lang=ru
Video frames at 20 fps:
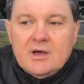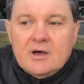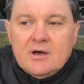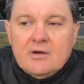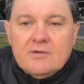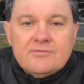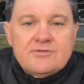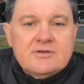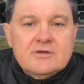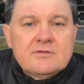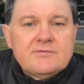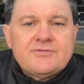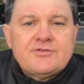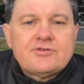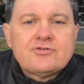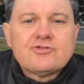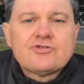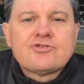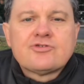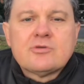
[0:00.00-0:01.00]
он делал
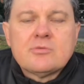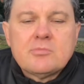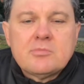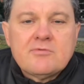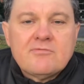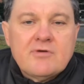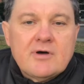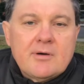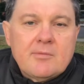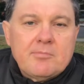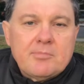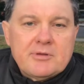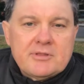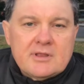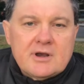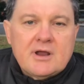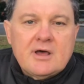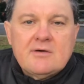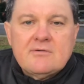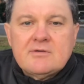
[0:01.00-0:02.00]
все, чтобы вам
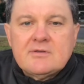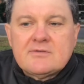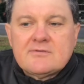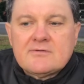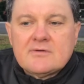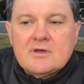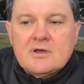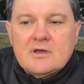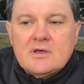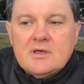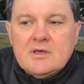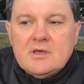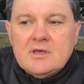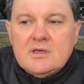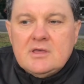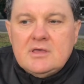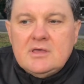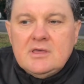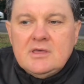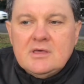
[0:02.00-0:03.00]
понравиться,
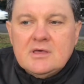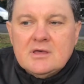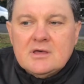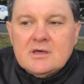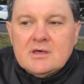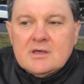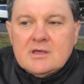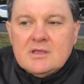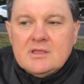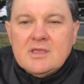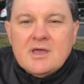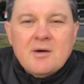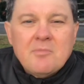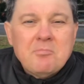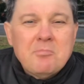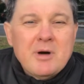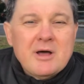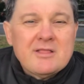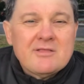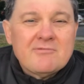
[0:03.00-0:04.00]
и не
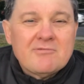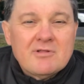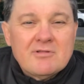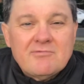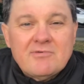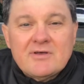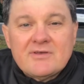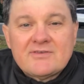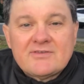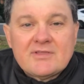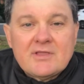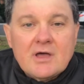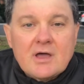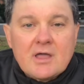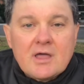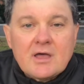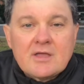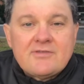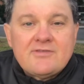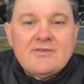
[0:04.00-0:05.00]
обманывал вас
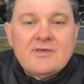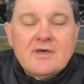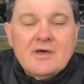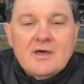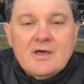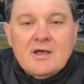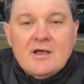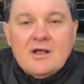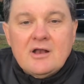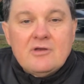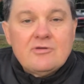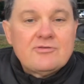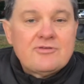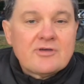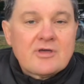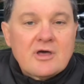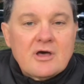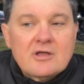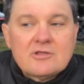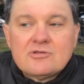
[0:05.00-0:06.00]
так, как те
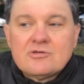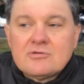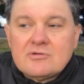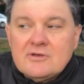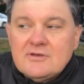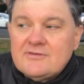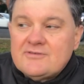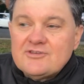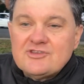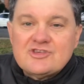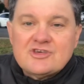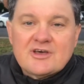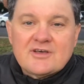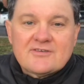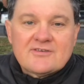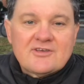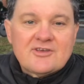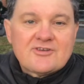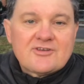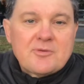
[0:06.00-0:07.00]
люди, которые
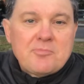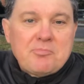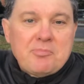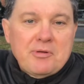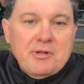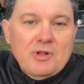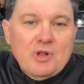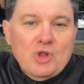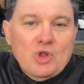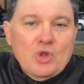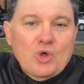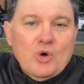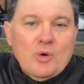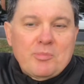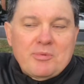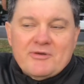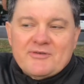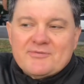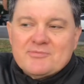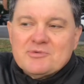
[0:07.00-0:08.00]
сейчас, их же полно,
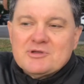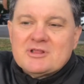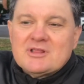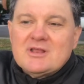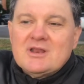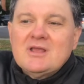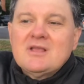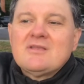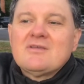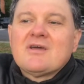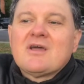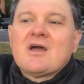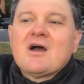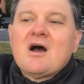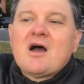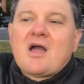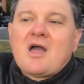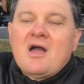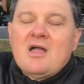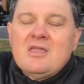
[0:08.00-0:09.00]
посмотрите,
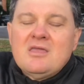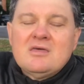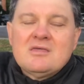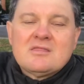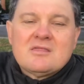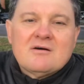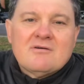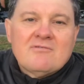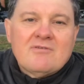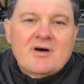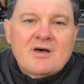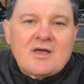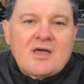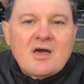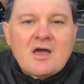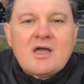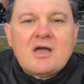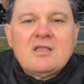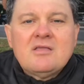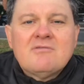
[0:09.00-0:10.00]
как они, до вас,
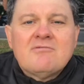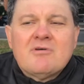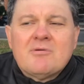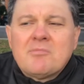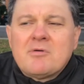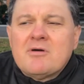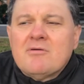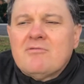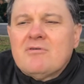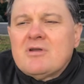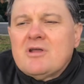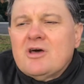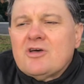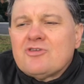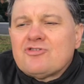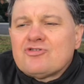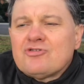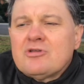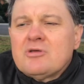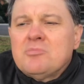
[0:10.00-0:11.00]
как они вам
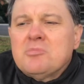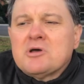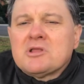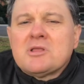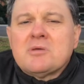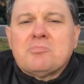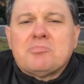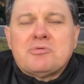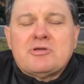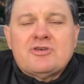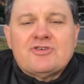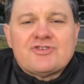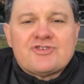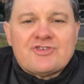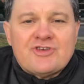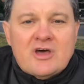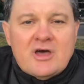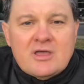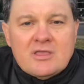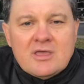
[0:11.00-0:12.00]
говорят, что ребята
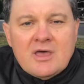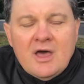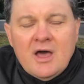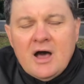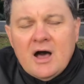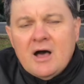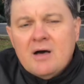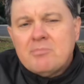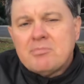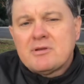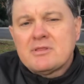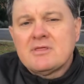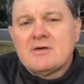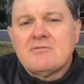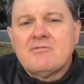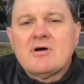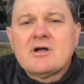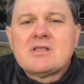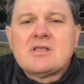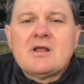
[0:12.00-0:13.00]
приезжают.
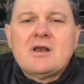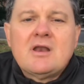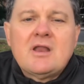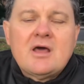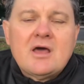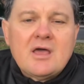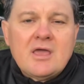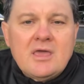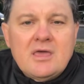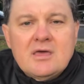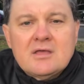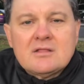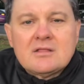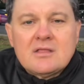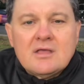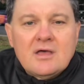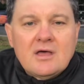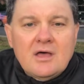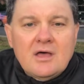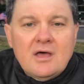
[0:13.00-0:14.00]
образовательные агенты,
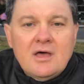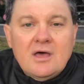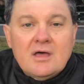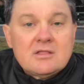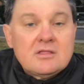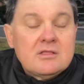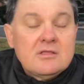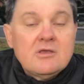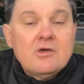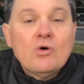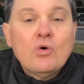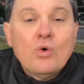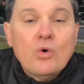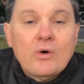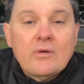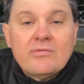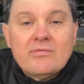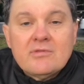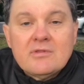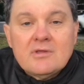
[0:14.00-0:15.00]
это не
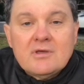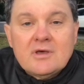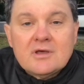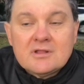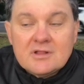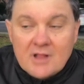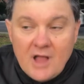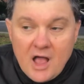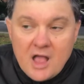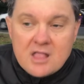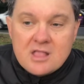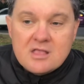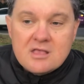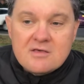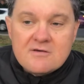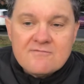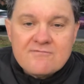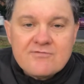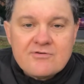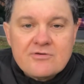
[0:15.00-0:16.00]
он, это
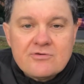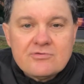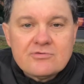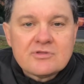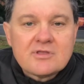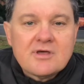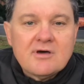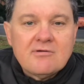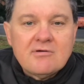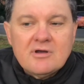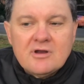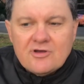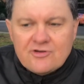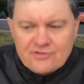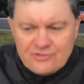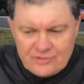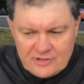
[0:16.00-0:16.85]
они врут, говорят, что